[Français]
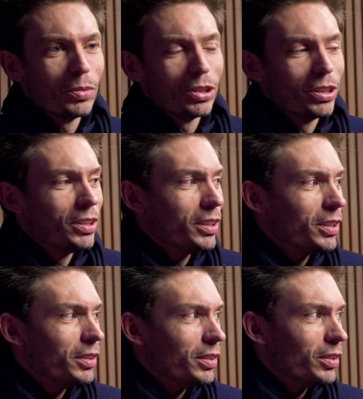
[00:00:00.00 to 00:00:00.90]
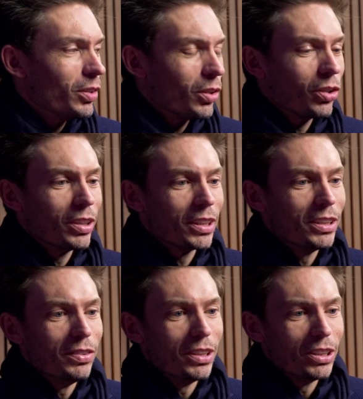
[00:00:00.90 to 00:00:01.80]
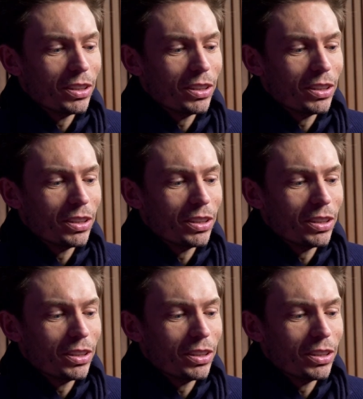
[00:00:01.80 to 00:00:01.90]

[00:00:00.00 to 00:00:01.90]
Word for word: Moi, j'étais encore en activité.